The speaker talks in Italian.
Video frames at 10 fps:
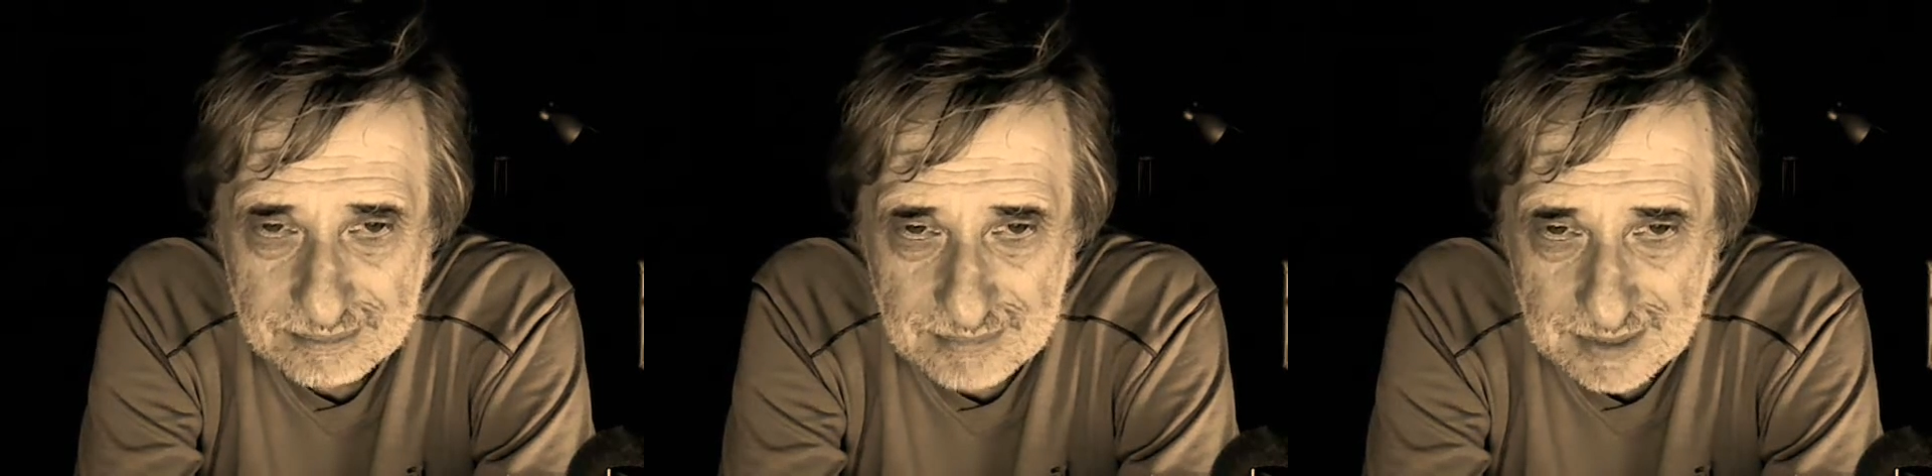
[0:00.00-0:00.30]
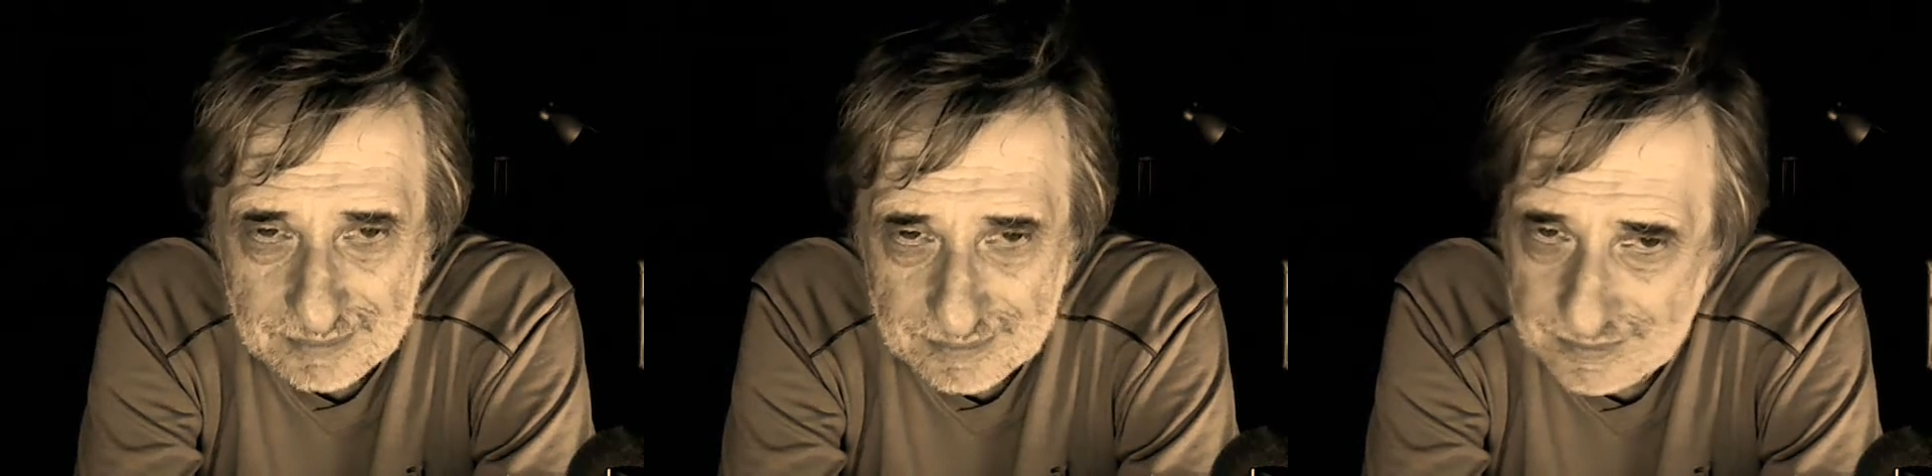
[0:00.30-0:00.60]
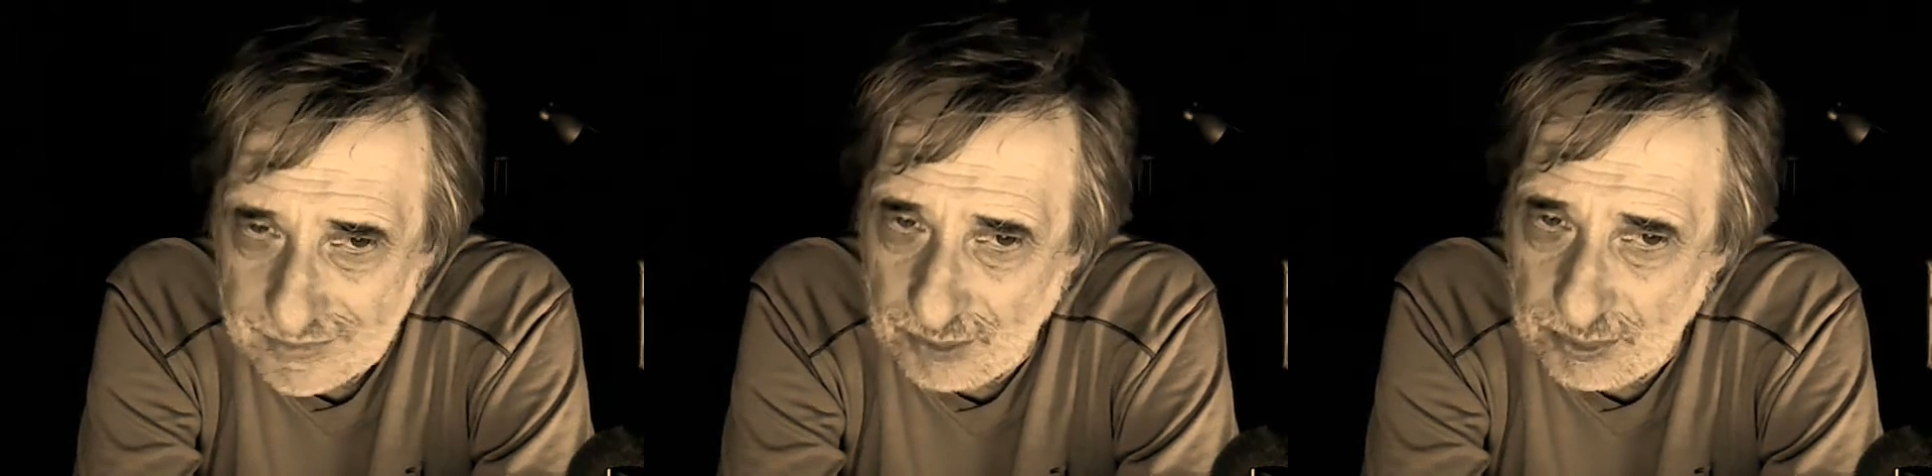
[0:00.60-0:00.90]
Ma
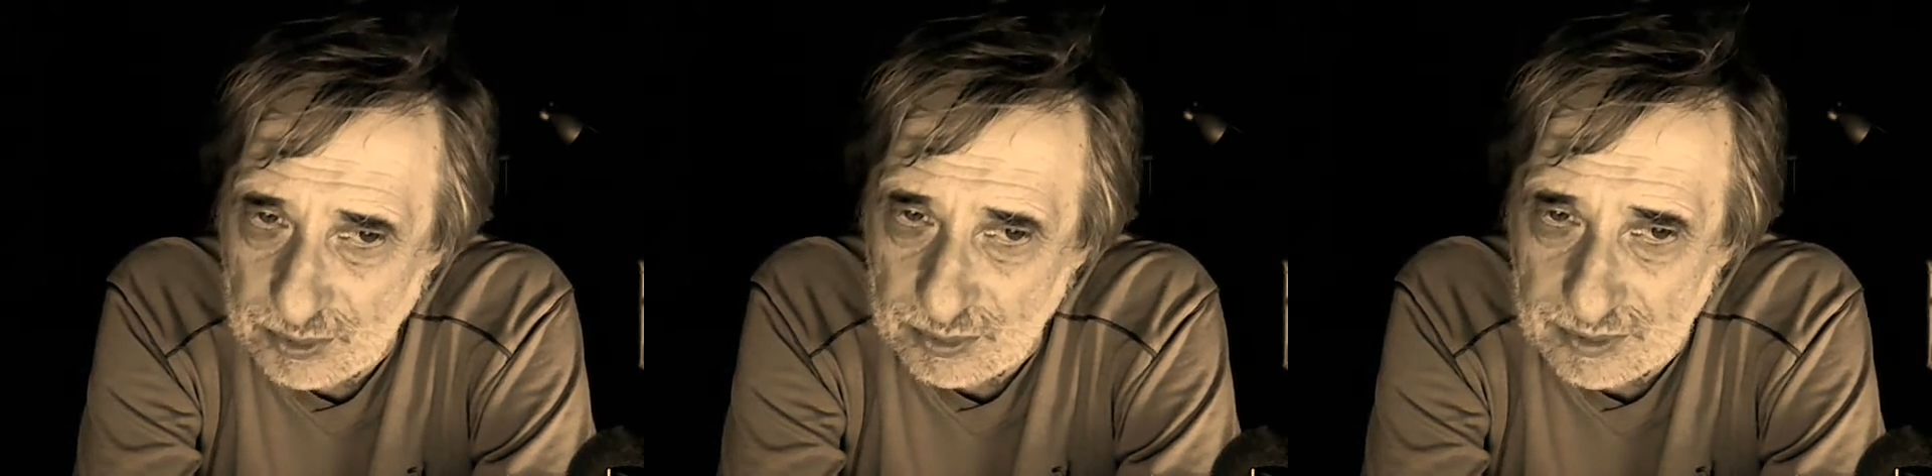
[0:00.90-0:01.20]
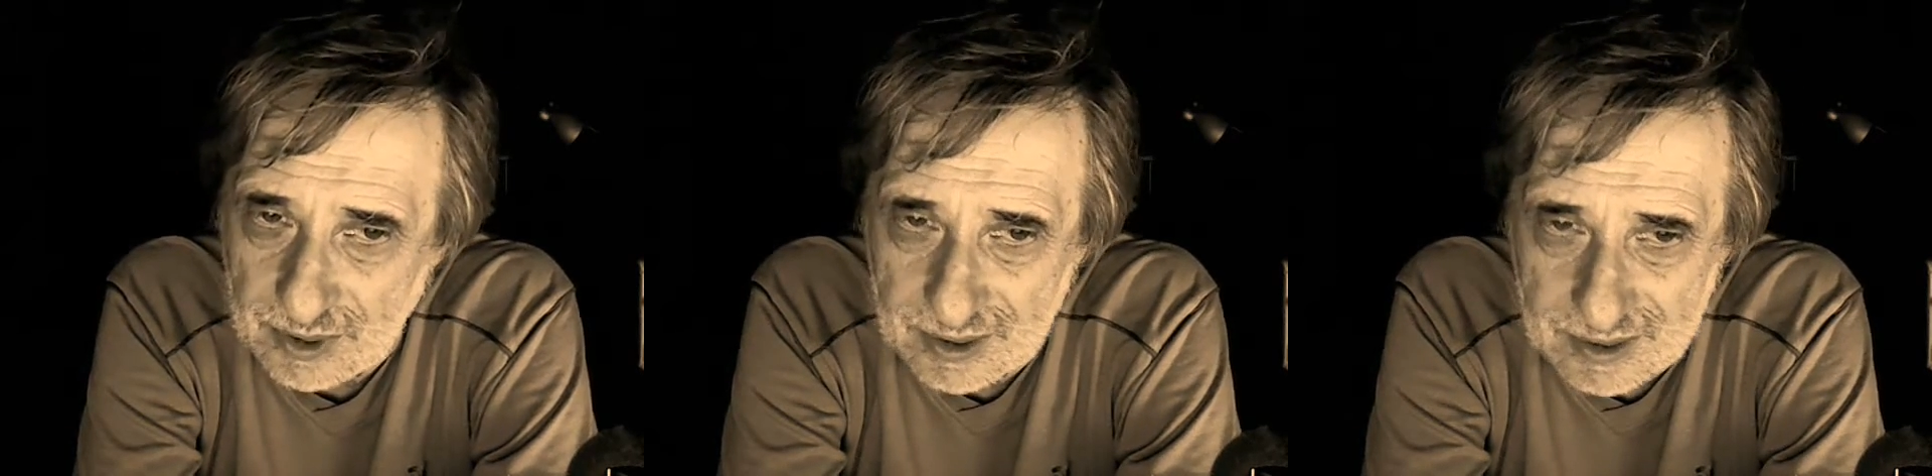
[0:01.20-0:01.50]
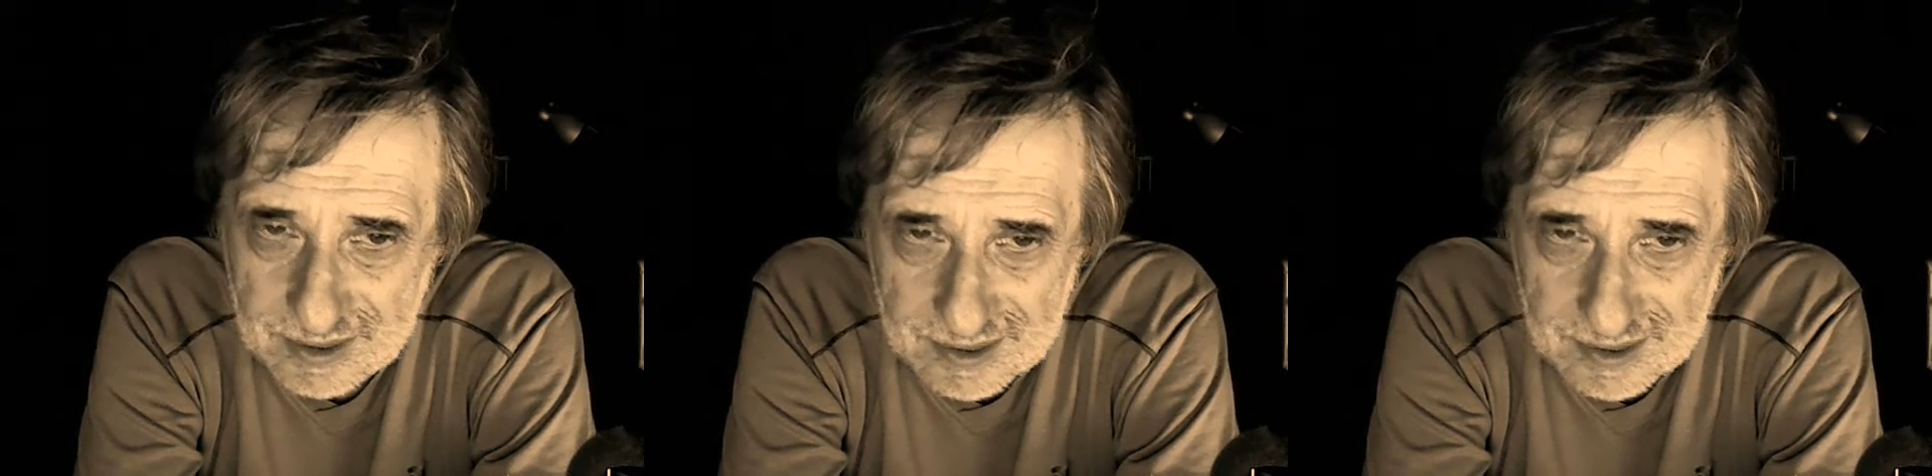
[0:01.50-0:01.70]
Dopotutto,